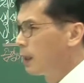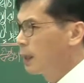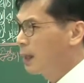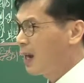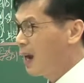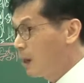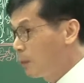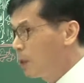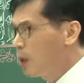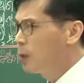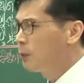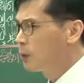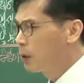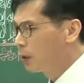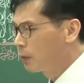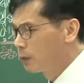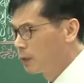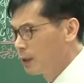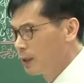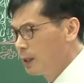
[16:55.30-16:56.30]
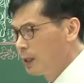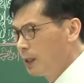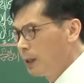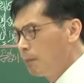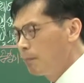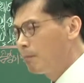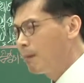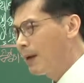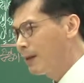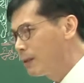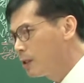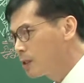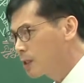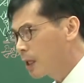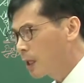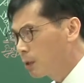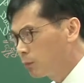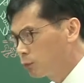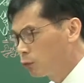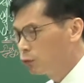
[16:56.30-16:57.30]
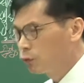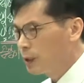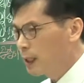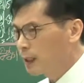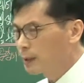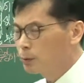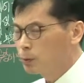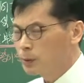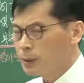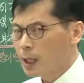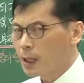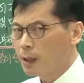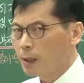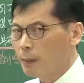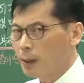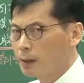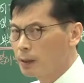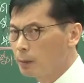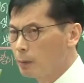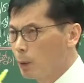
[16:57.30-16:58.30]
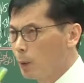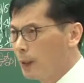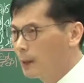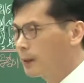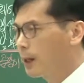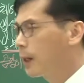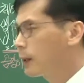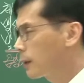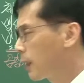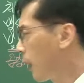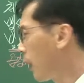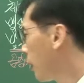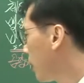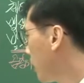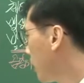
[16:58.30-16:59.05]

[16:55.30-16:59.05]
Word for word: 가벼우면 만들자는 문이나 또 창으로 만들면 왔다 갔다